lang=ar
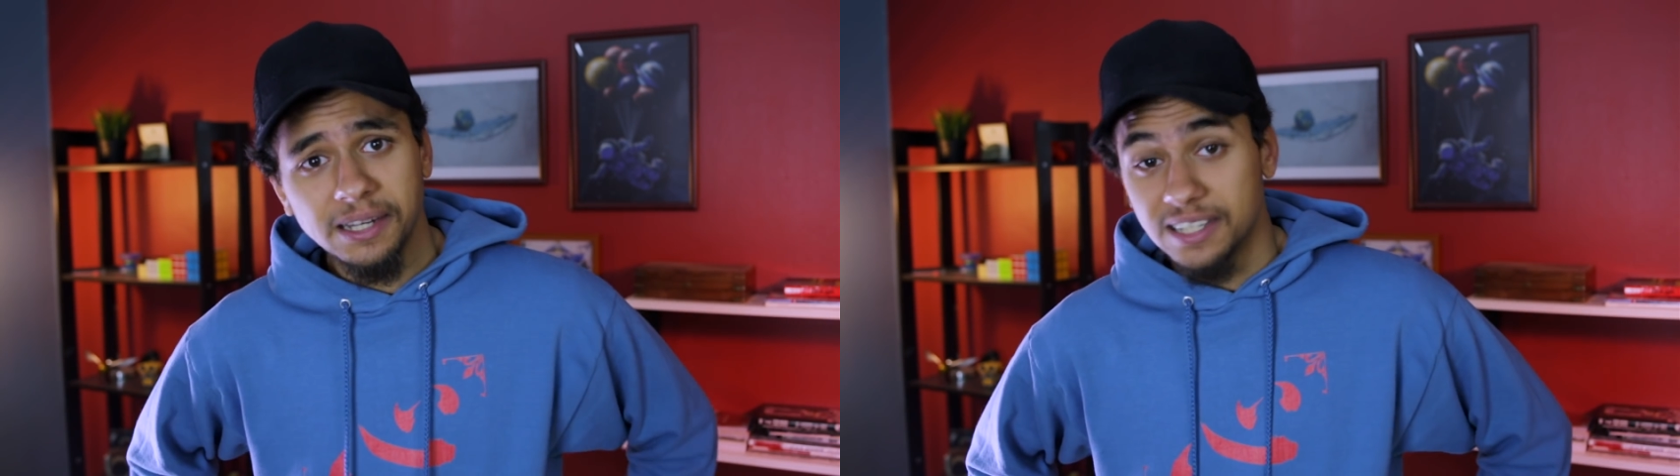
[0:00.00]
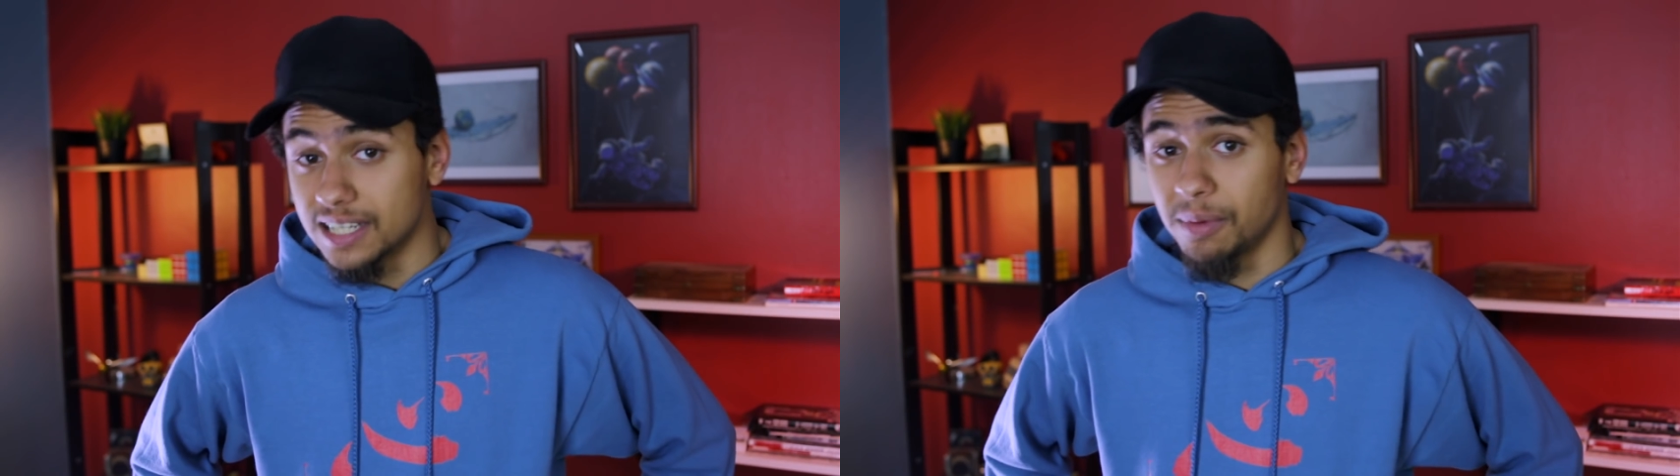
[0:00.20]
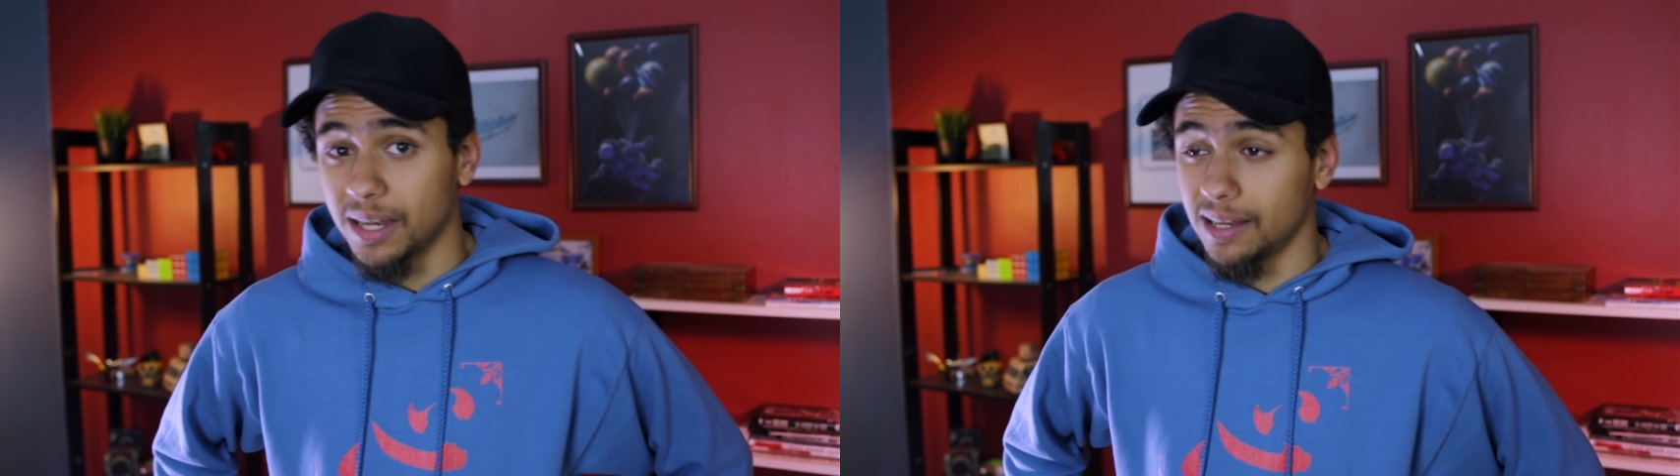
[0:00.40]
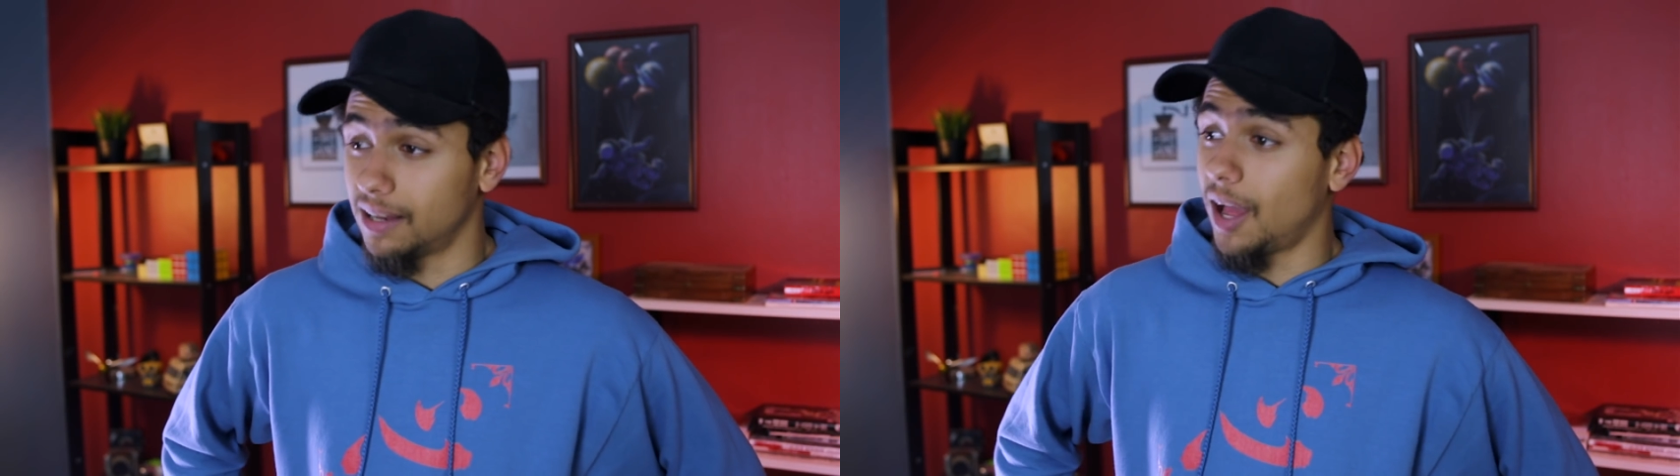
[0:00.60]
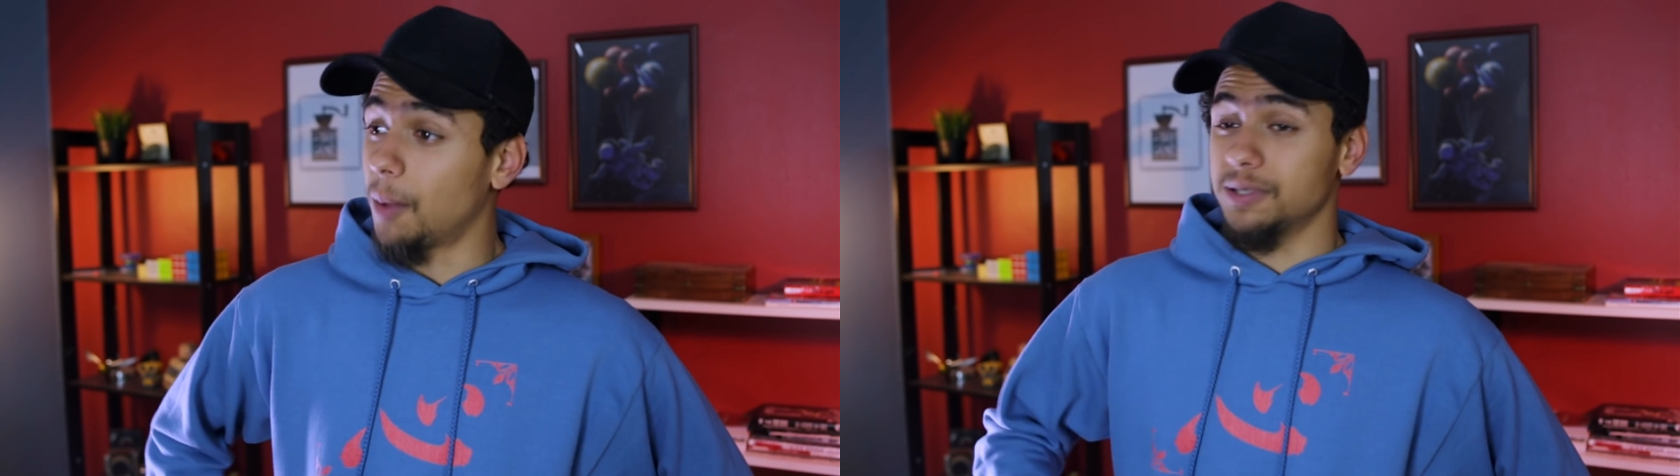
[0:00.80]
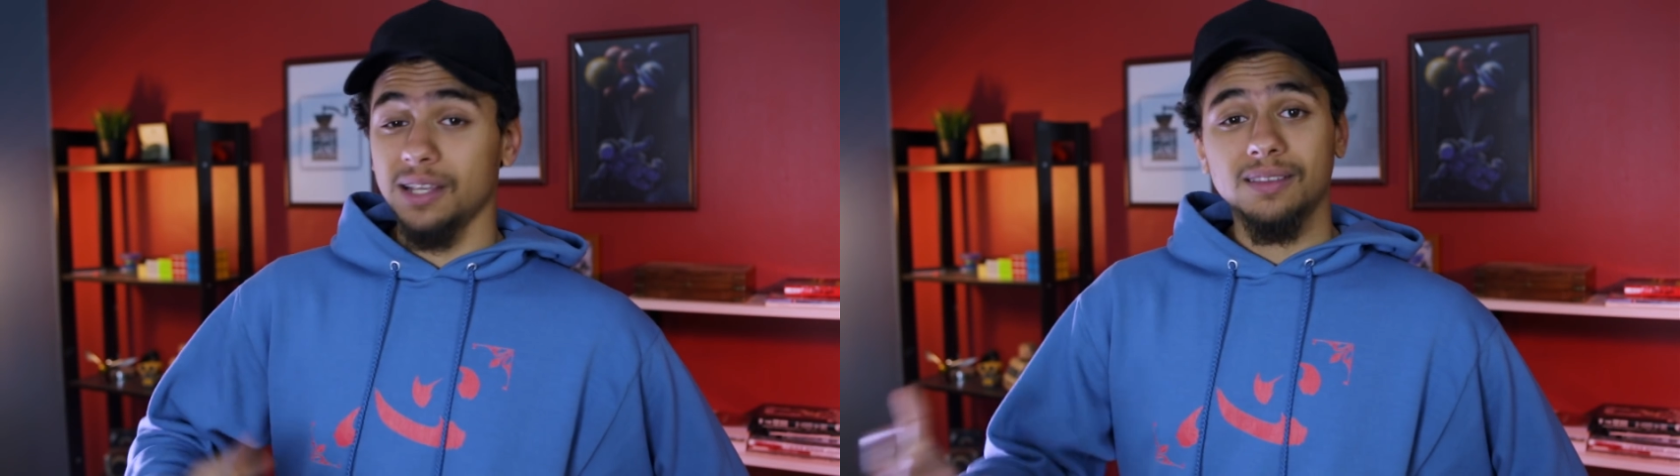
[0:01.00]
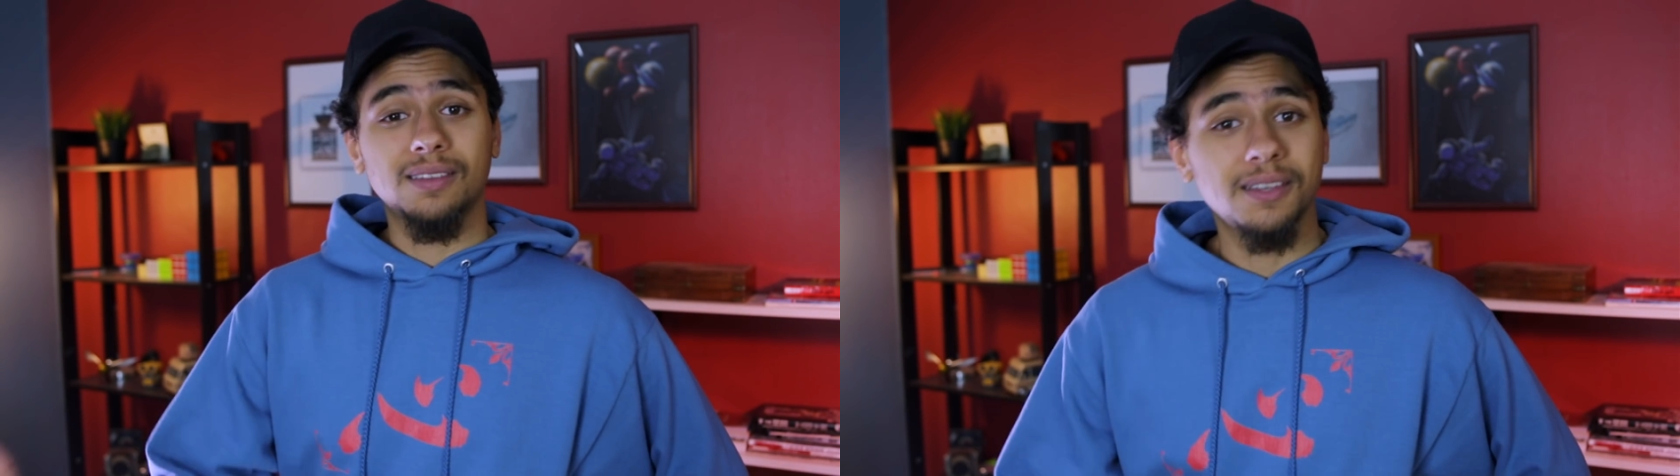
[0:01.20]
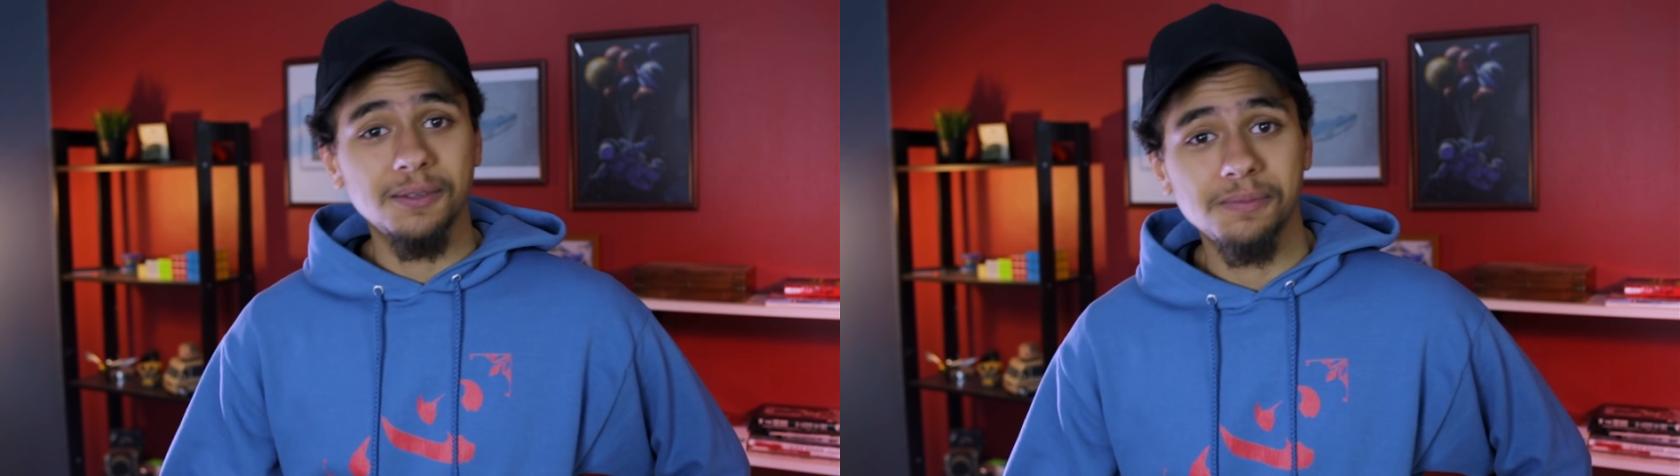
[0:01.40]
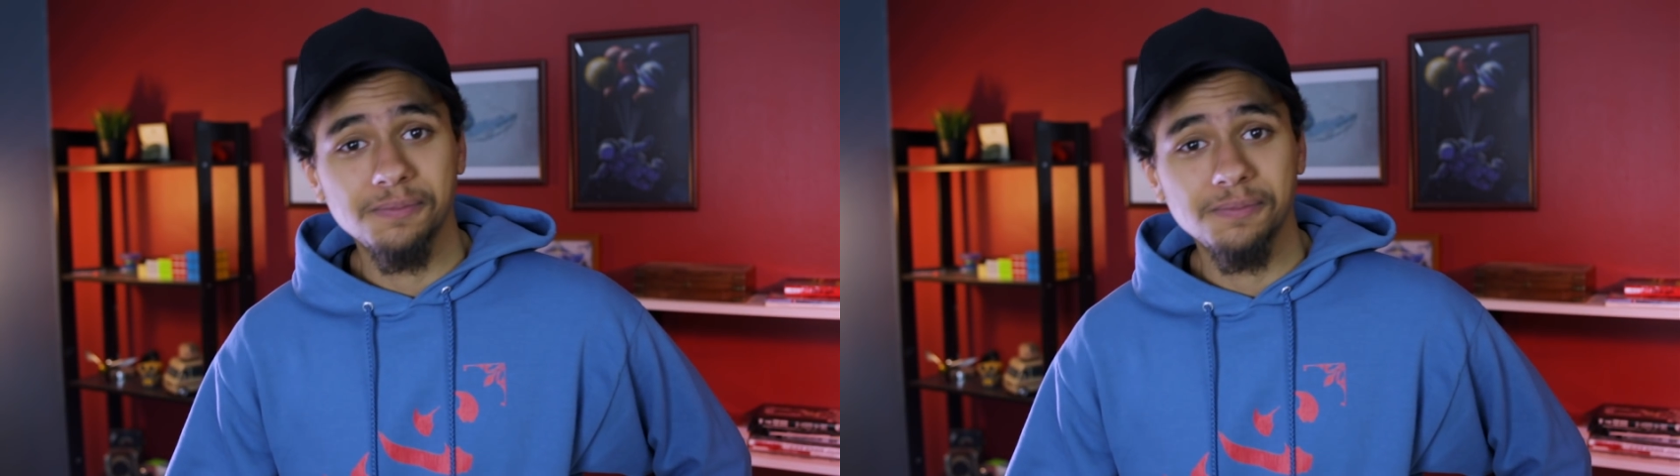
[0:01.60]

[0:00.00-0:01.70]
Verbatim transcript: لزمن ابسط